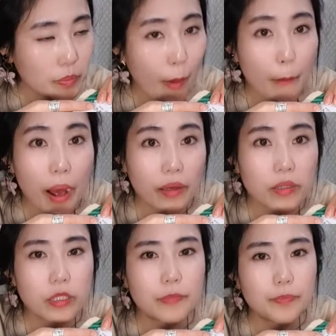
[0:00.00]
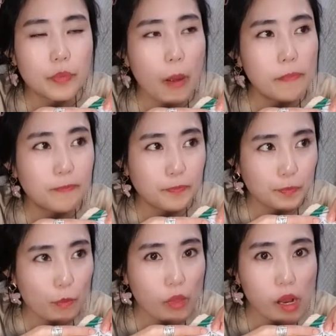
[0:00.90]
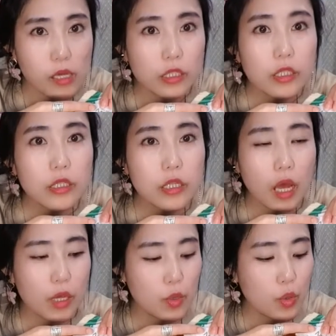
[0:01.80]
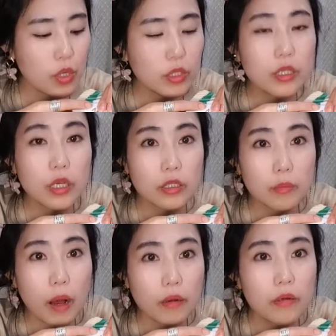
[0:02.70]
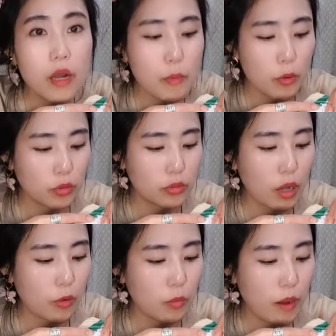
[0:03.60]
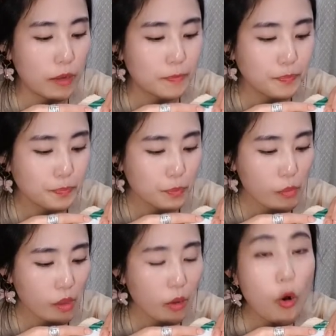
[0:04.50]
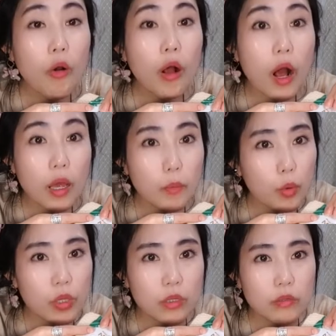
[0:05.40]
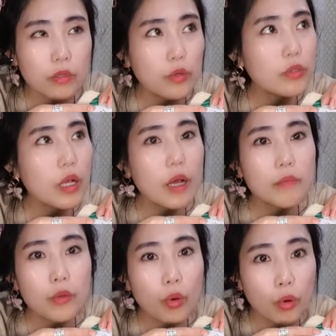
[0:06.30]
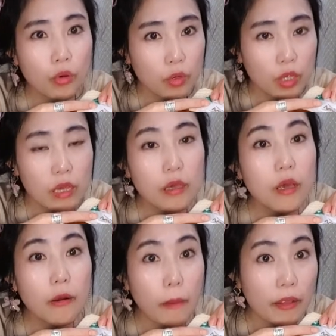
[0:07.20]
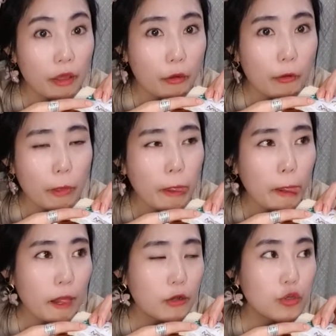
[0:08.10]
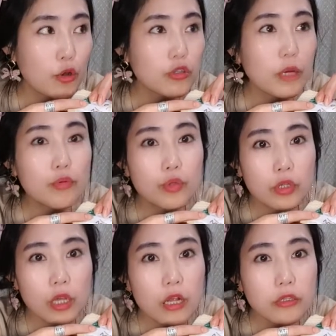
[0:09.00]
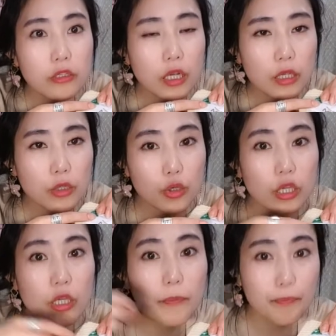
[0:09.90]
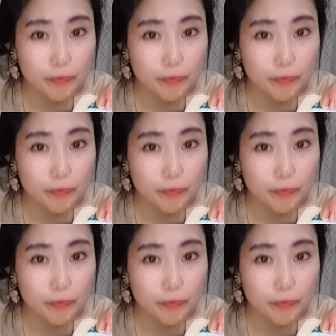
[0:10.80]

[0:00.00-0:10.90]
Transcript: 막그 시스타의 효린씨 같이 막 글래머러스하고 막 건강해 보이는 그런 사람이 더 인기가 많아요 그래서 여자분들이 헬스장에서 기,